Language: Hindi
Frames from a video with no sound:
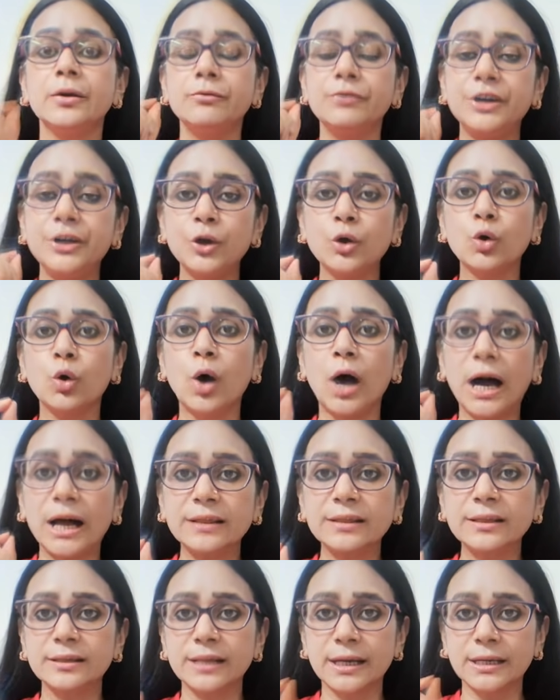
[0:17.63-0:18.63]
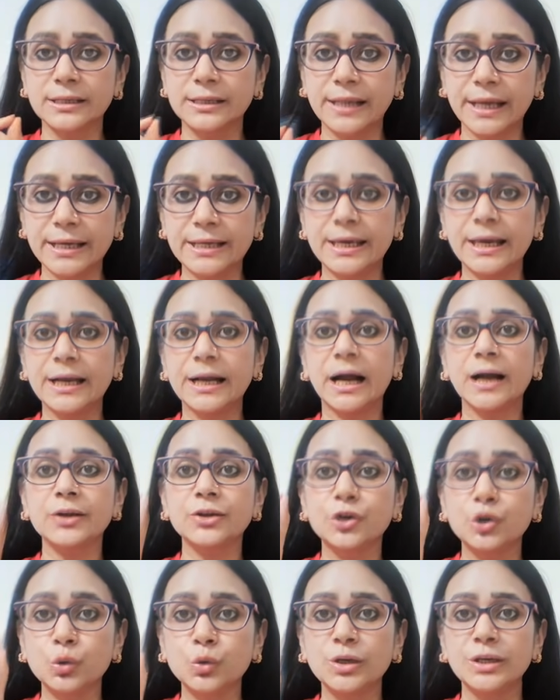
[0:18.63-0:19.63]
वीडियो को अंत तक देखिएगा
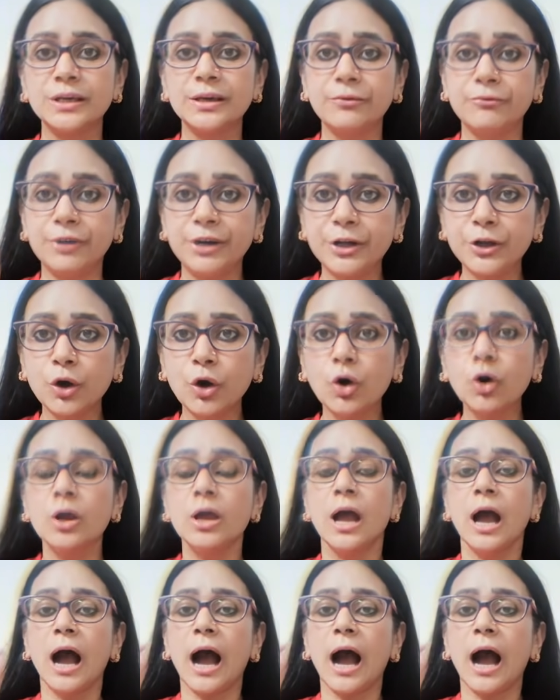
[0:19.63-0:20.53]
क्योंकि ये वीडियो